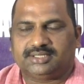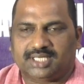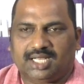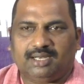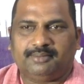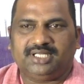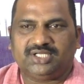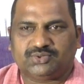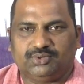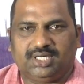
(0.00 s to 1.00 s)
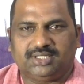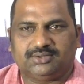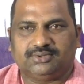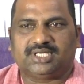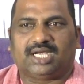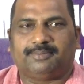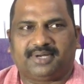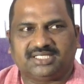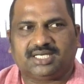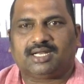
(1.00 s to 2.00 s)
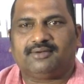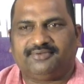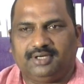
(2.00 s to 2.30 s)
చాలామంది స్టూడెంట్స్ చాలా ప్రెషర్గా